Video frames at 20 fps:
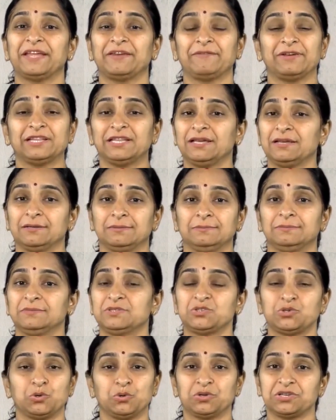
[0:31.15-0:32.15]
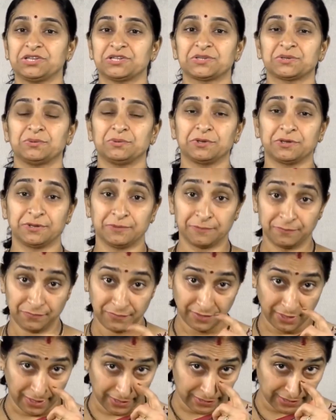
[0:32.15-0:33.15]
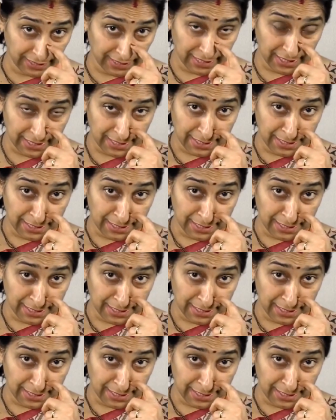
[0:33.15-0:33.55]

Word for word: తర్వాత స్టోర్ చేసుకుంటున్నాం అయితే